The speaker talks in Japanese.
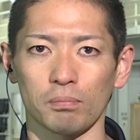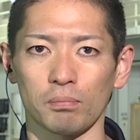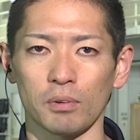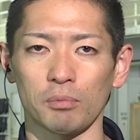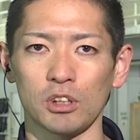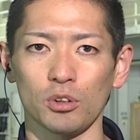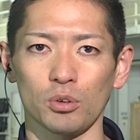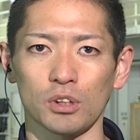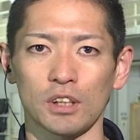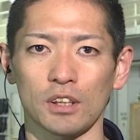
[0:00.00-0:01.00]
まあ、微
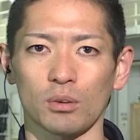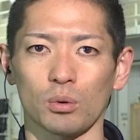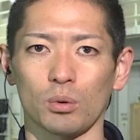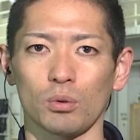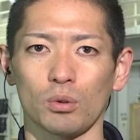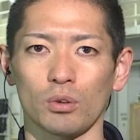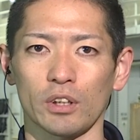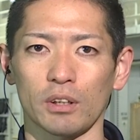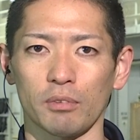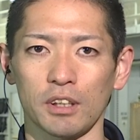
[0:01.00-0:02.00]
調整の方法
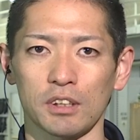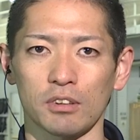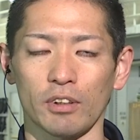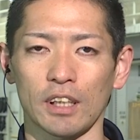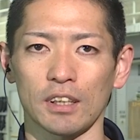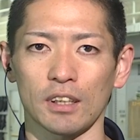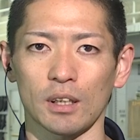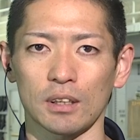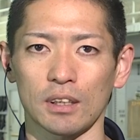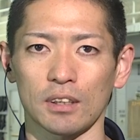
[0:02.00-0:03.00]
がいまいち分かんな
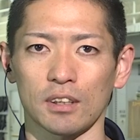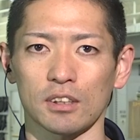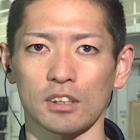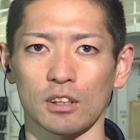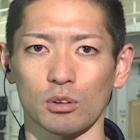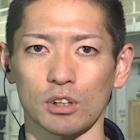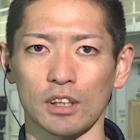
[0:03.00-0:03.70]
かったんですけど